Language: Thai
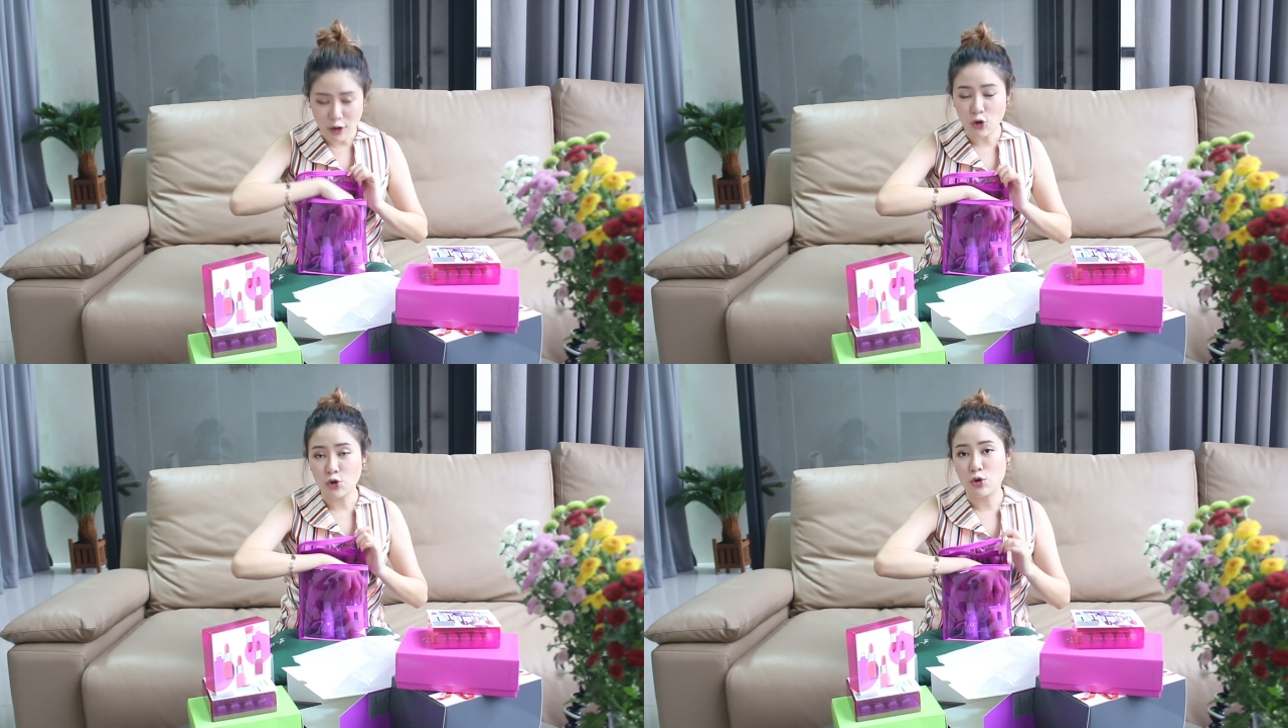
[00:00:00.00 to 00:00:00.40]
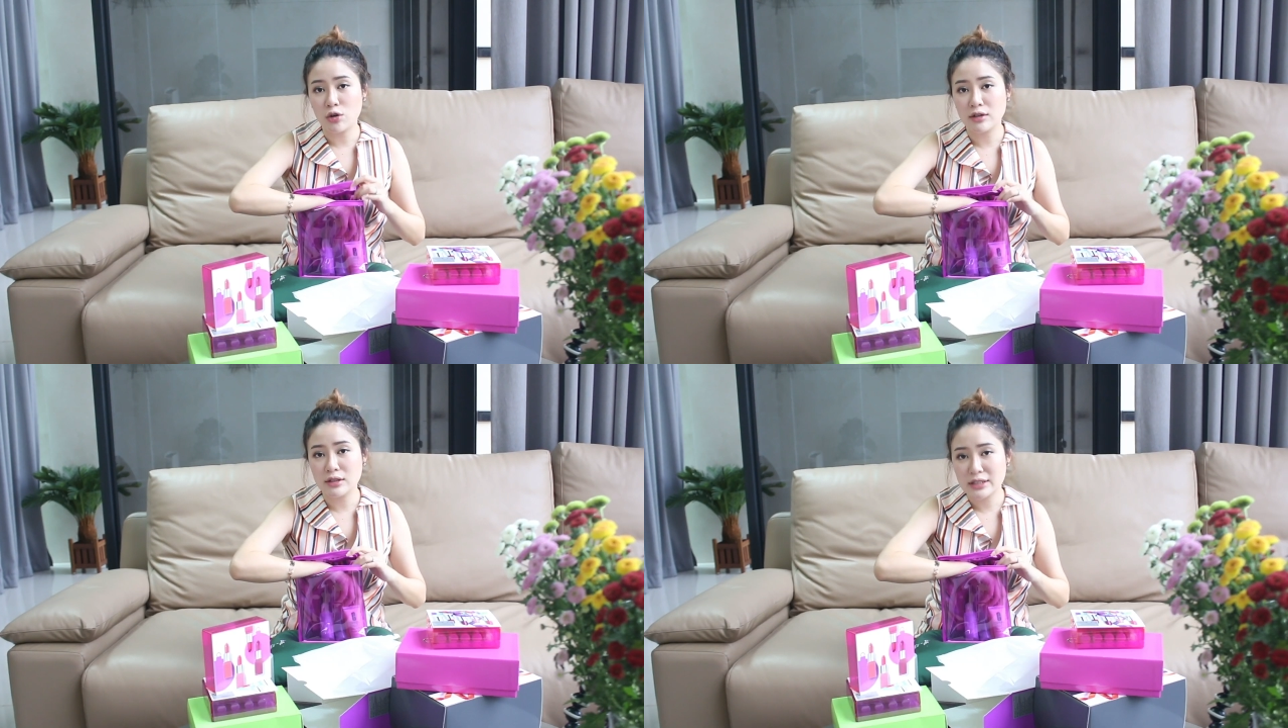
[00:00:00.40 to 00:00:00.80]
เรา
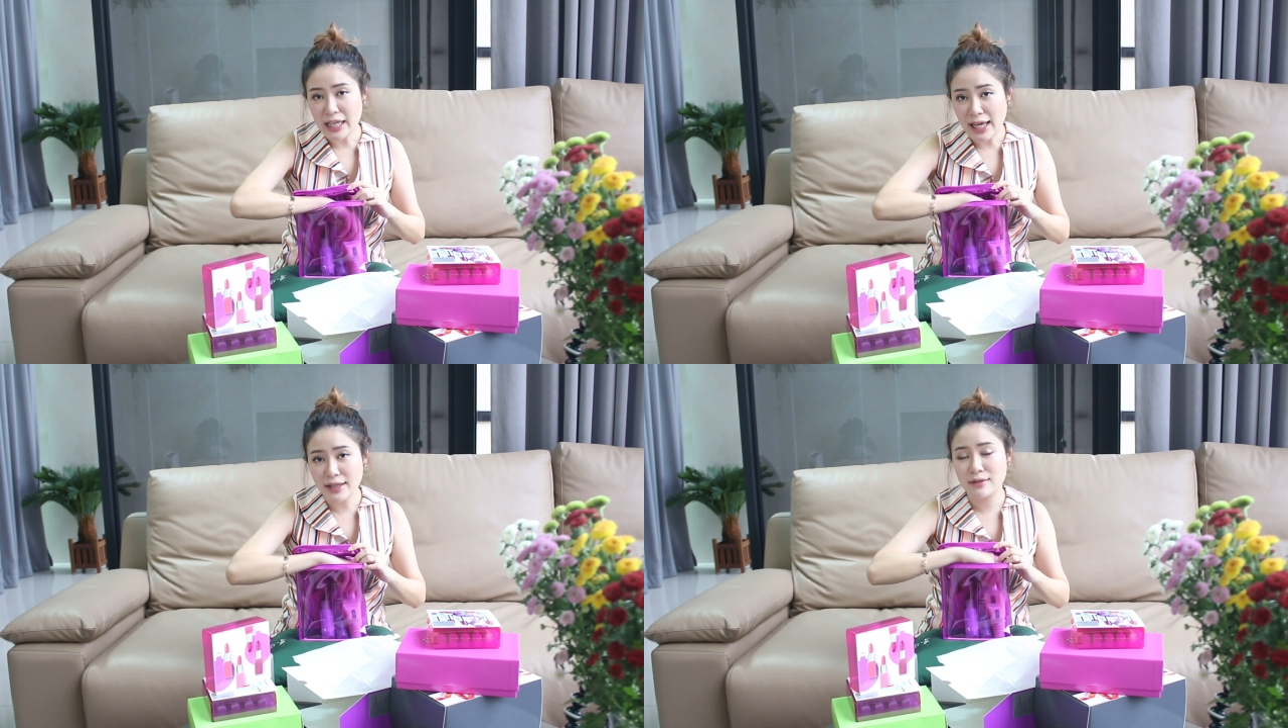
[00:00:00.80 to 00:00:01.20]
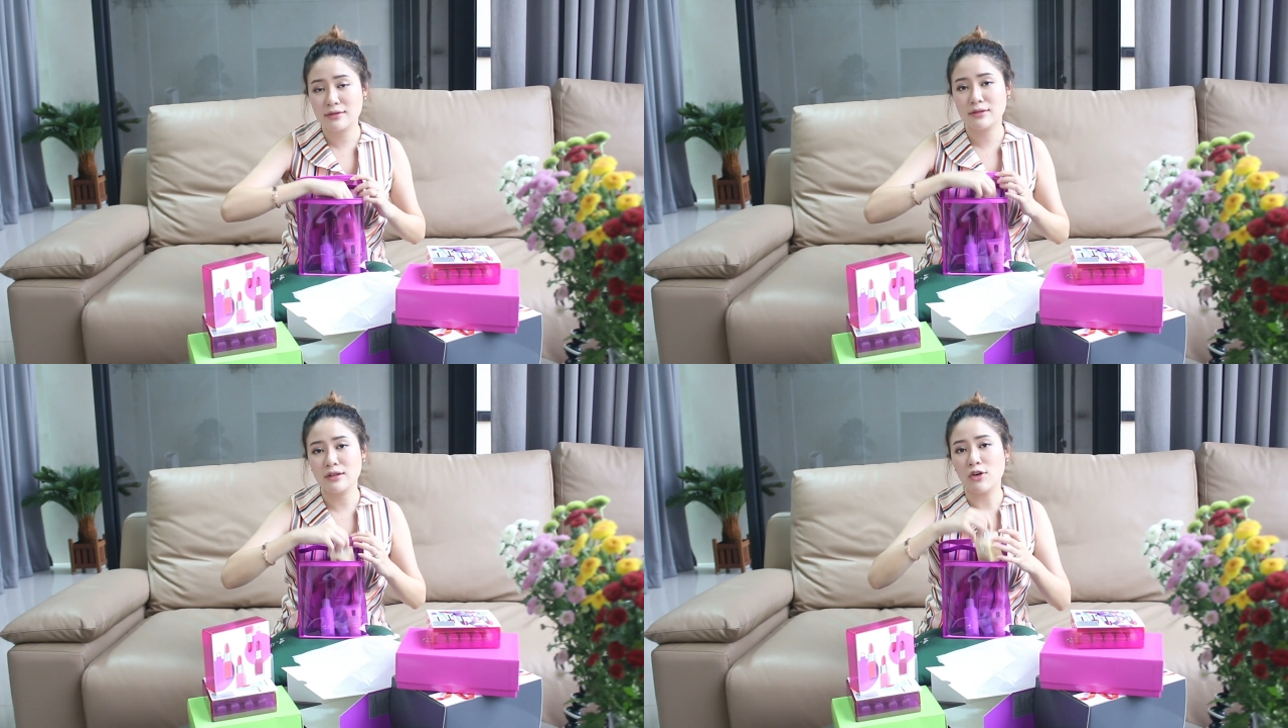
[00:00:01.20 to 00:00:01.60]
เช็ด
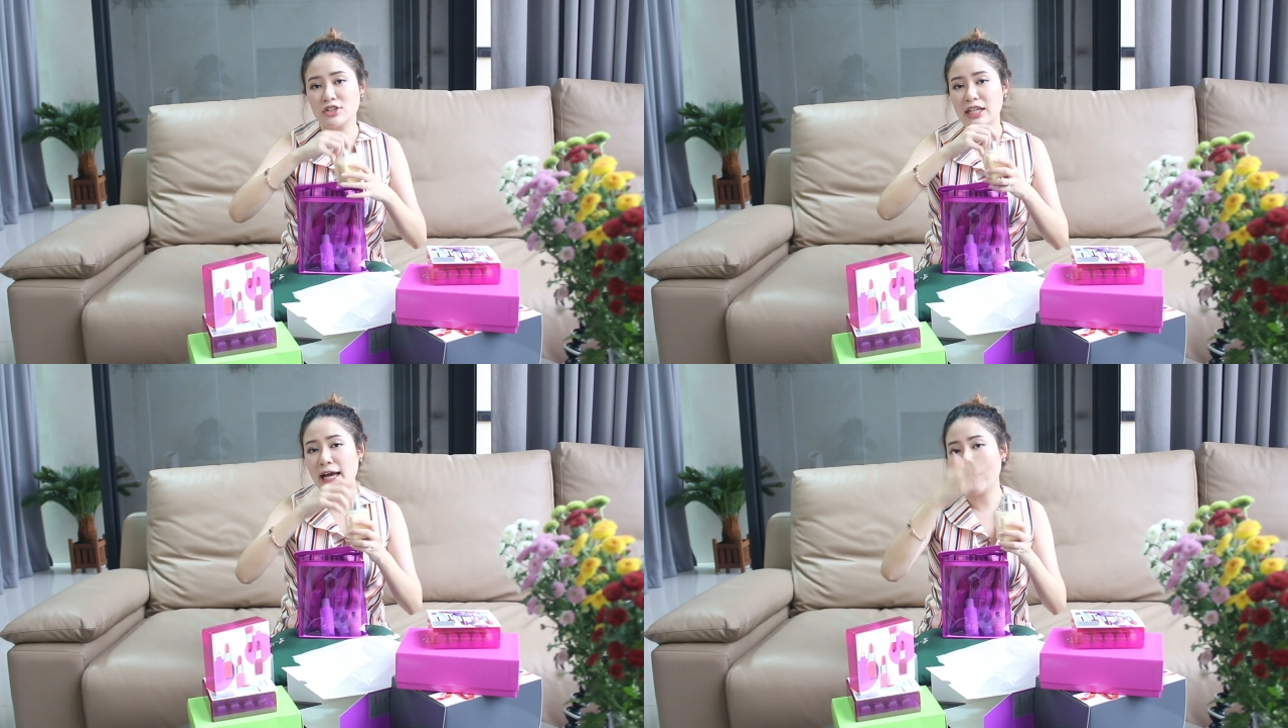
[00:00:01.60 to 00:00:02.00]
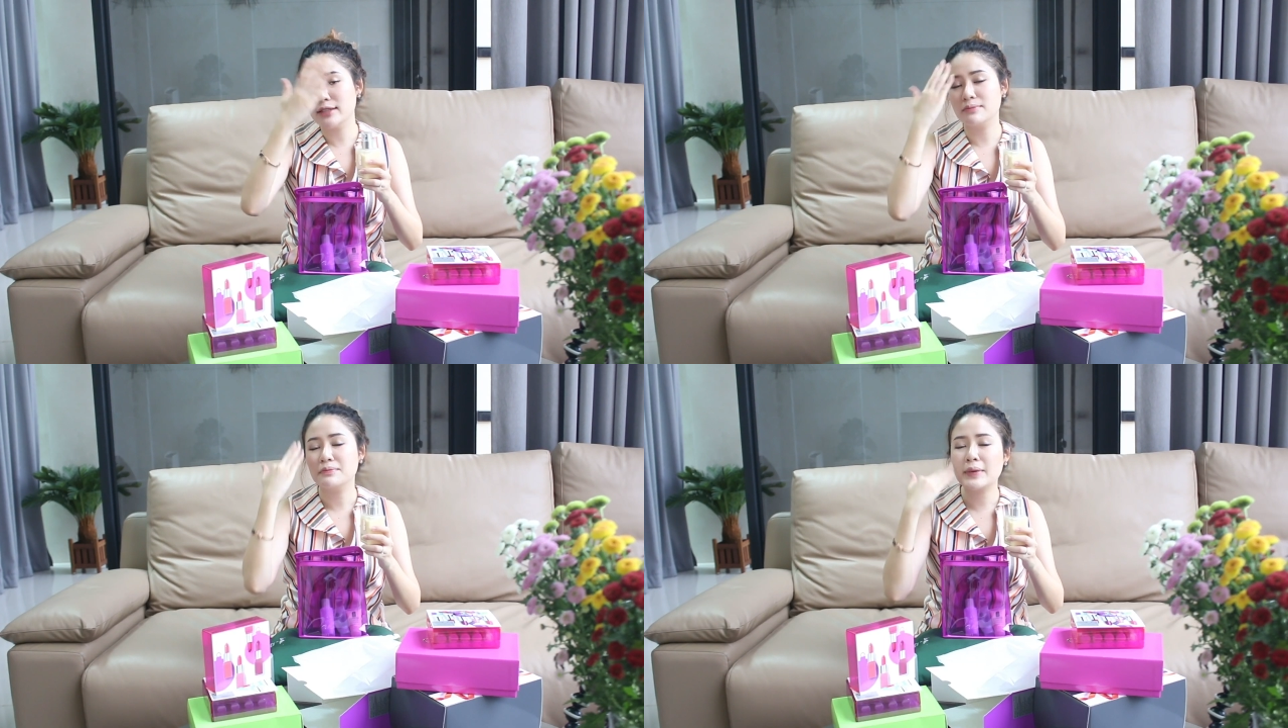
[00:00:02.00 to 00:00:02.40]
โลชั่น